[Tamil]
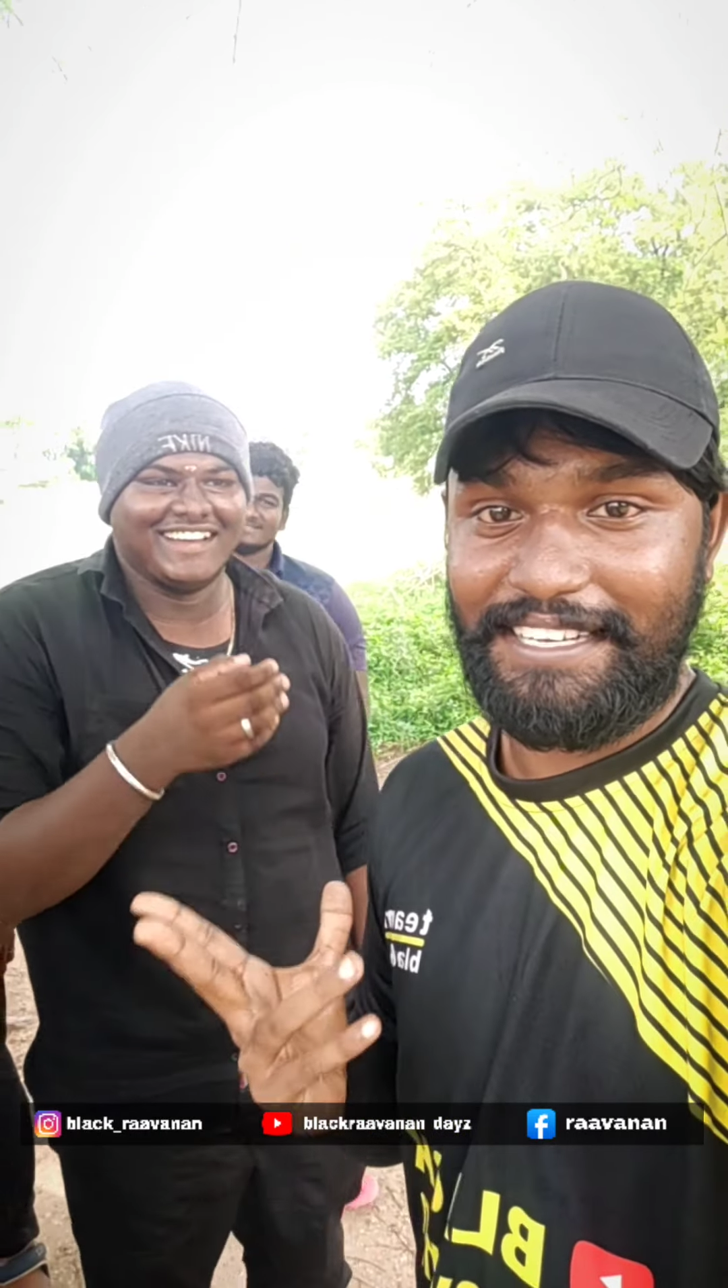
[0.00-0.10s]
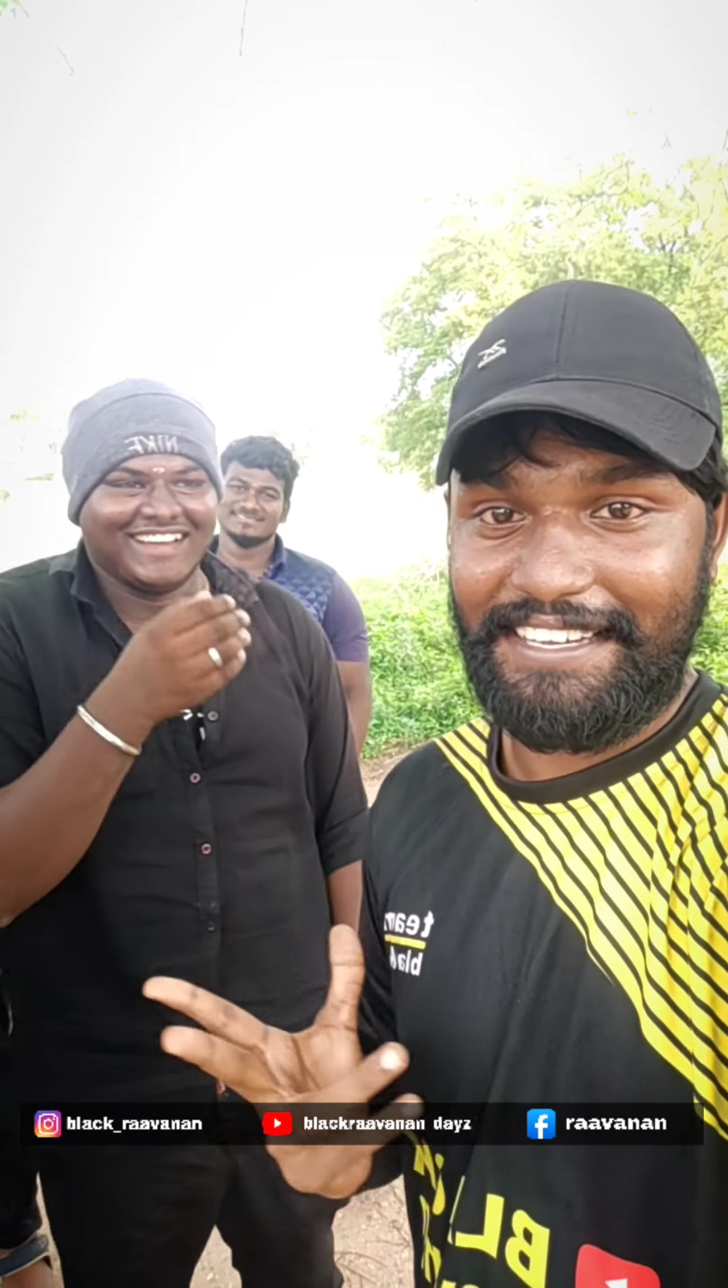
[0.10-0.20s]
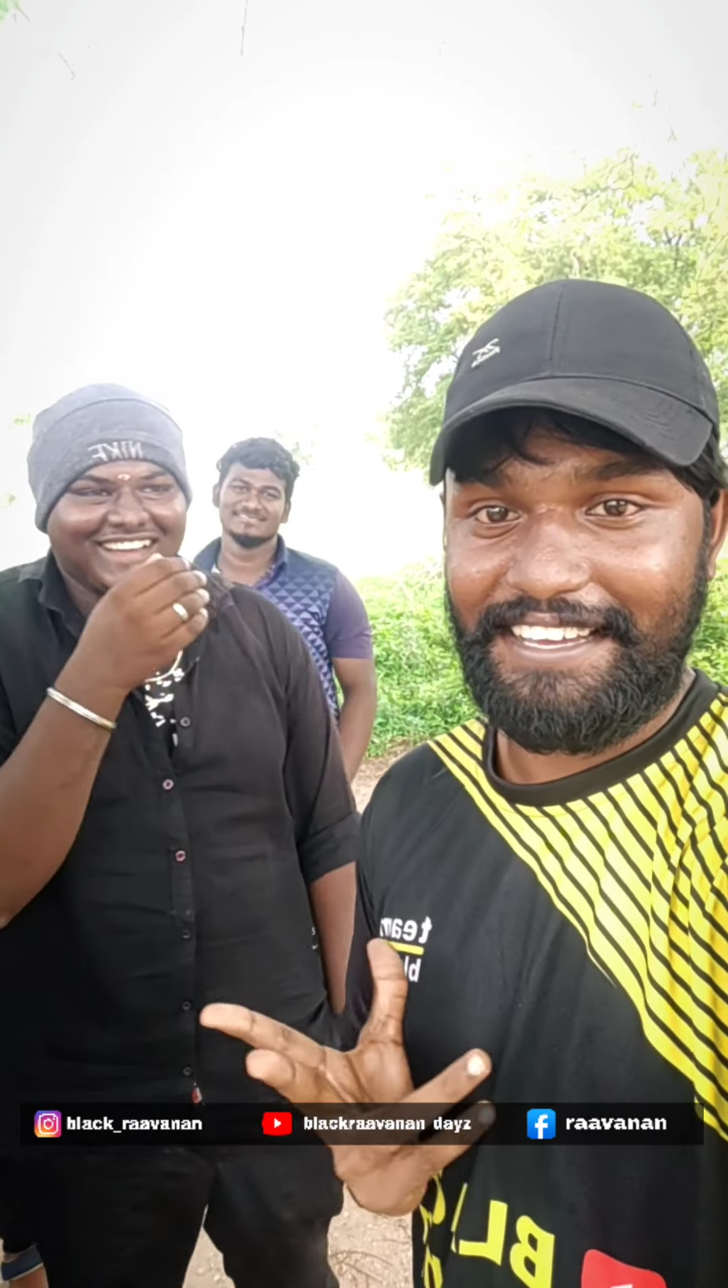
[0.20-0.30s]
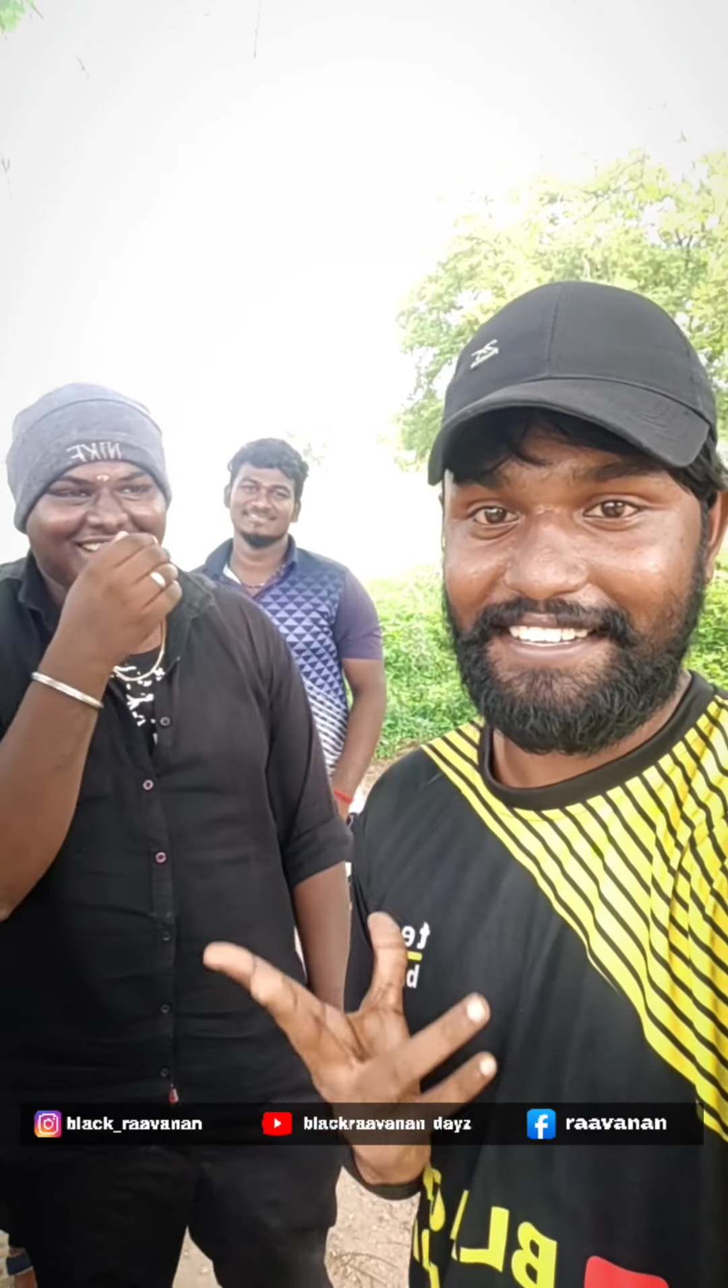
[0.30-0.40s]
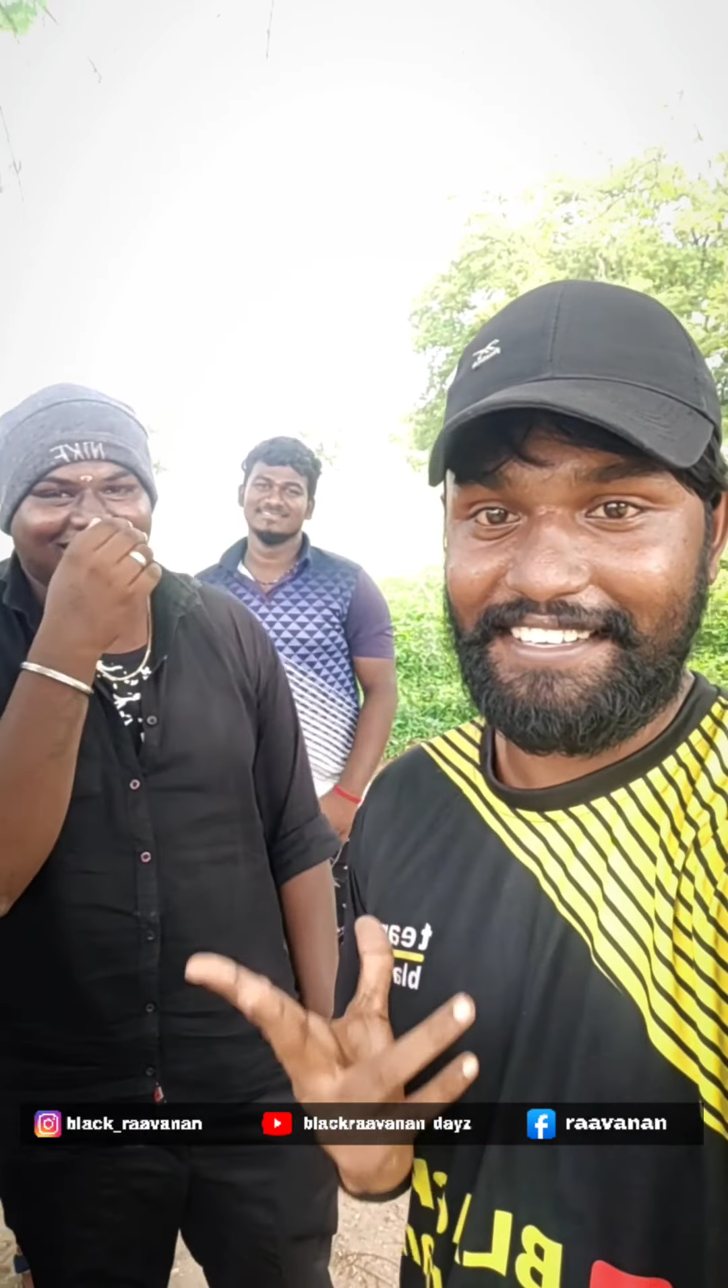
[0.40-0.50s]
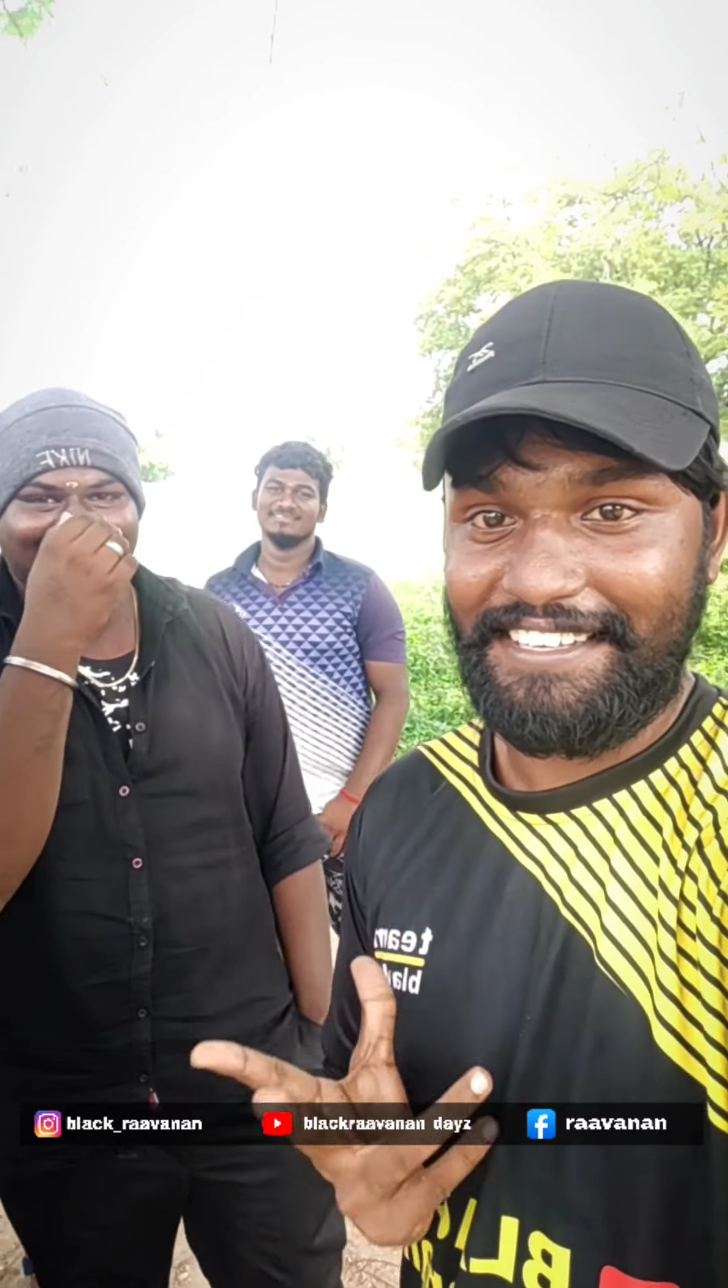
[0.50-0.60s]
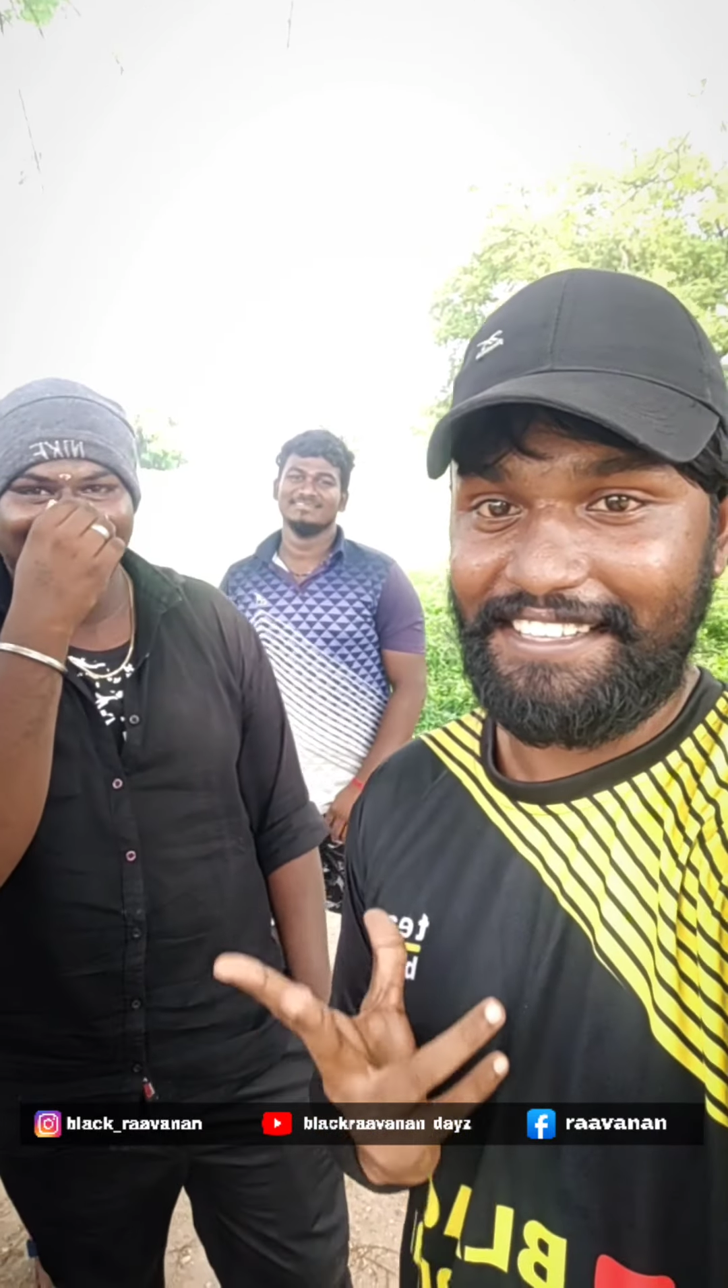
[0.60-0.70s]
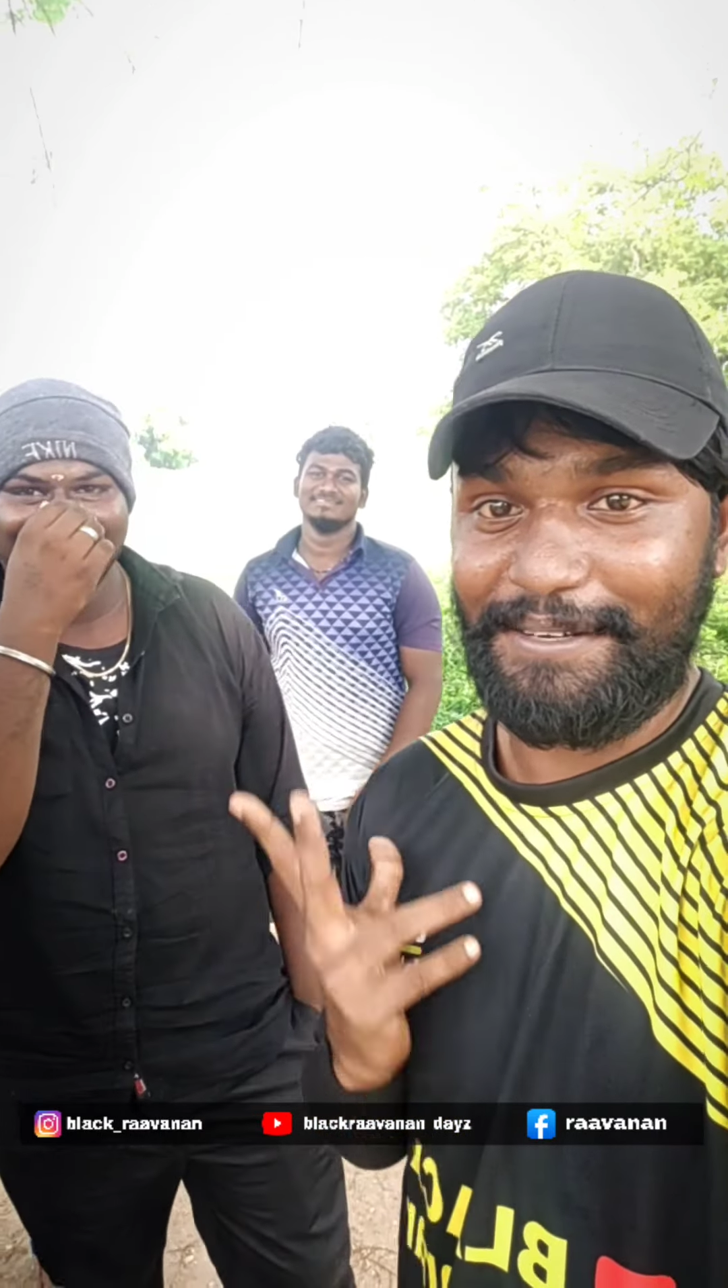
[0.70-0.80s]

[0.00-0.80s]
வந்திருக்காரு